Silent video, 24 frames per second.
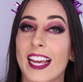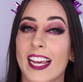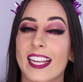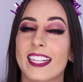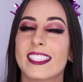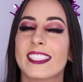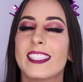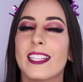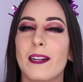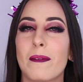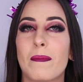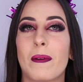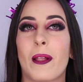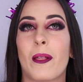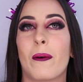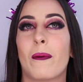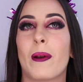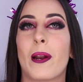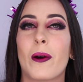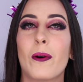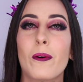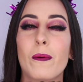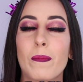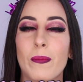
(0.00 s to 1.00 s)
que es
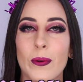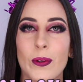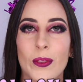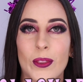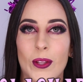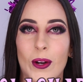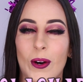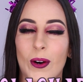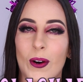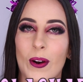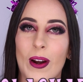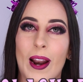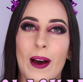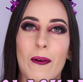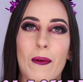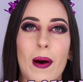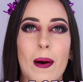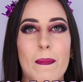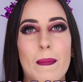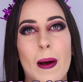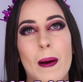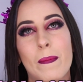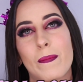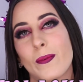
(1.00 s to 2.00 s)

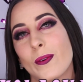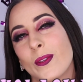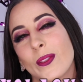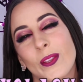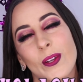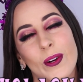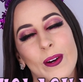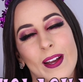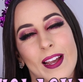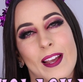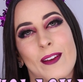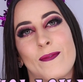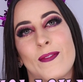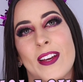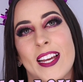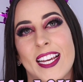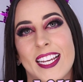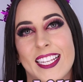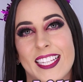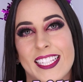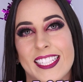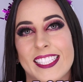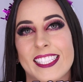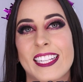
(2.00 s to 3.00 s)

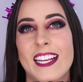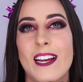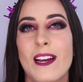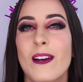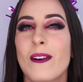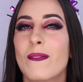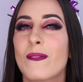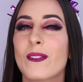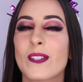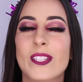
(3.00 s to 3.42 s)
www.holaguapa.mx